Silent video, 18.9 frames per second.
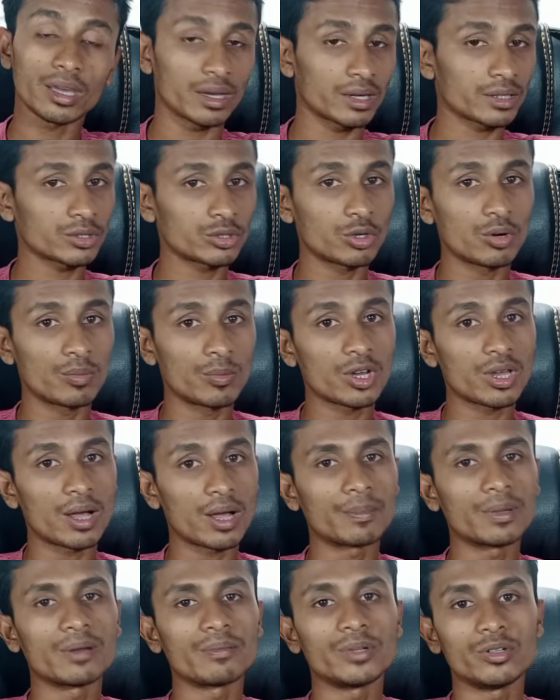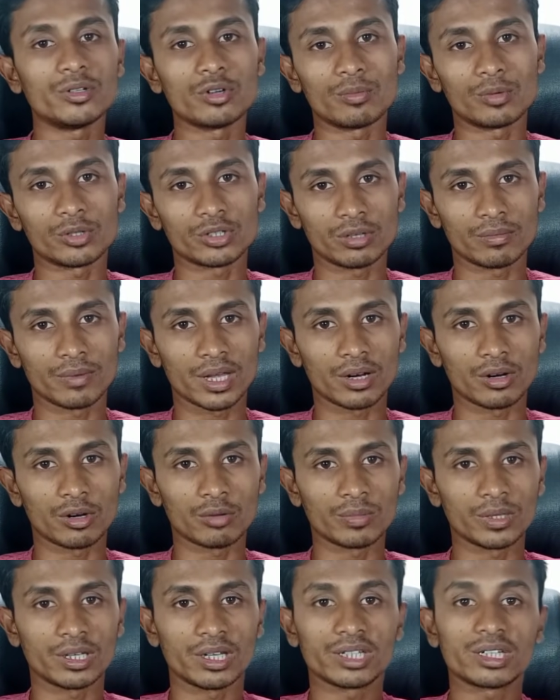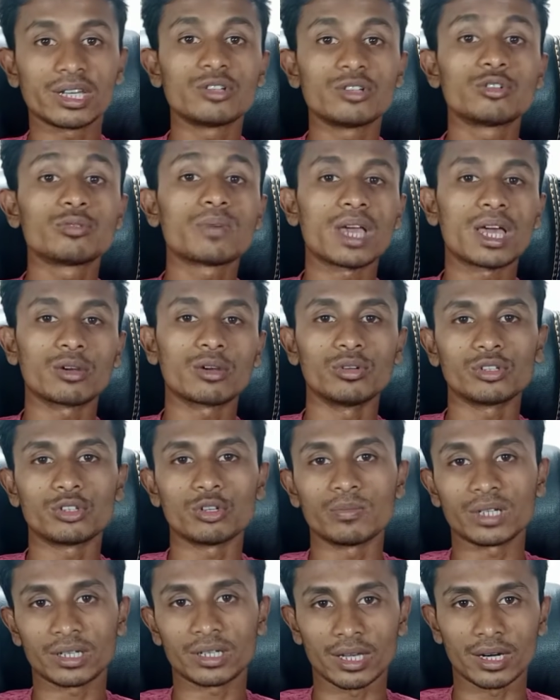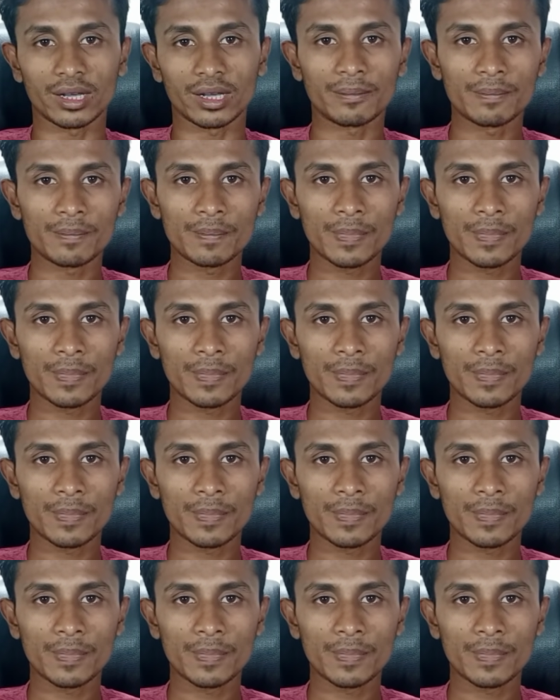এক সময় আপনার ভিডিও অবশ্যই ভাইরাল হবে এটা ইউটিউব অ্যালগোরিদমের খেলা